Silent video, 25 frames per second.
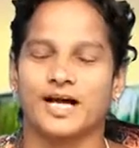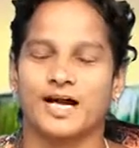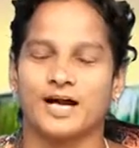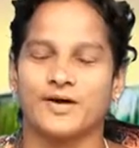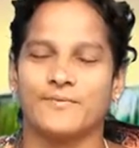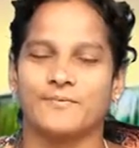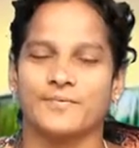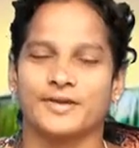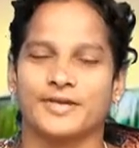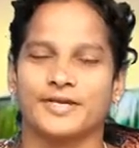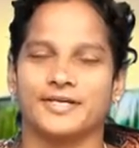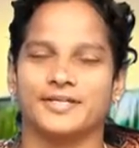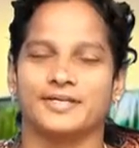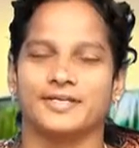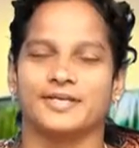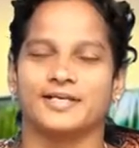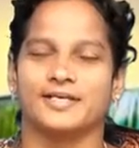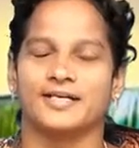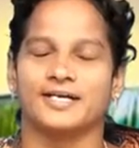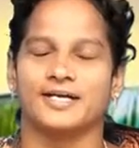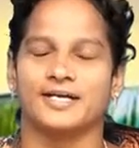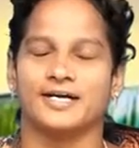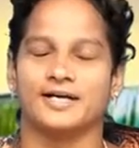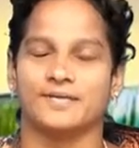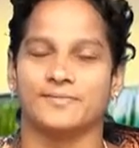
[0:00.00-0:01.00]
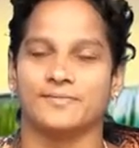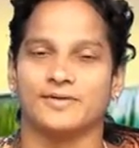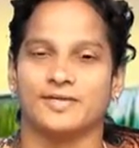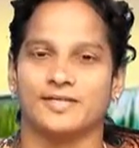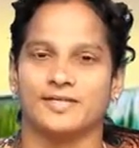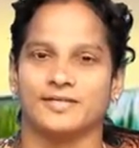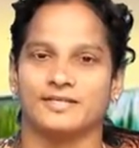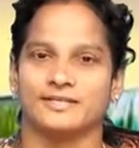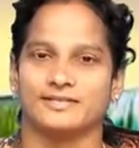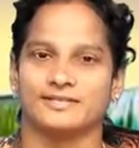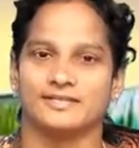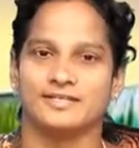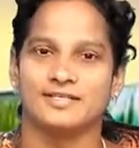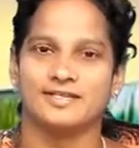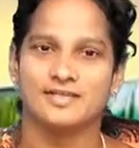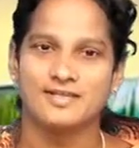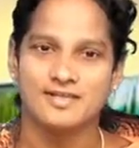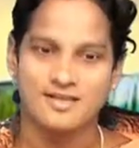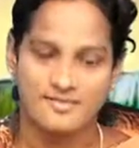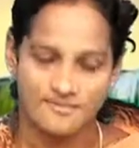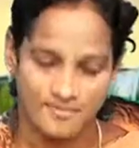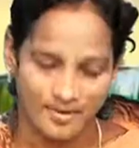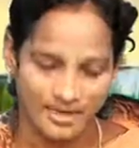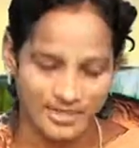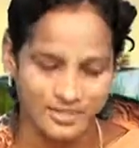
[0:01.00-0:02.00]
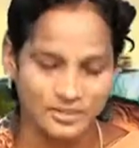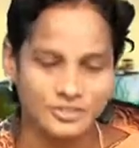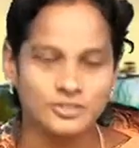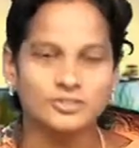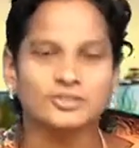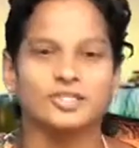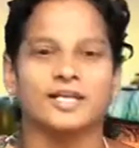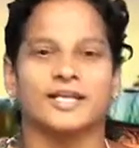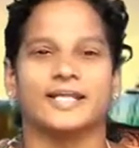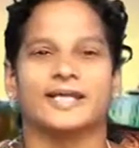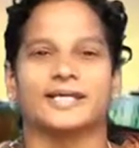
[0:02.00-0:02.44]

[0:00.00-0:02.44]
ఆమెన్ ఆమెన్ పరిశుద్ధ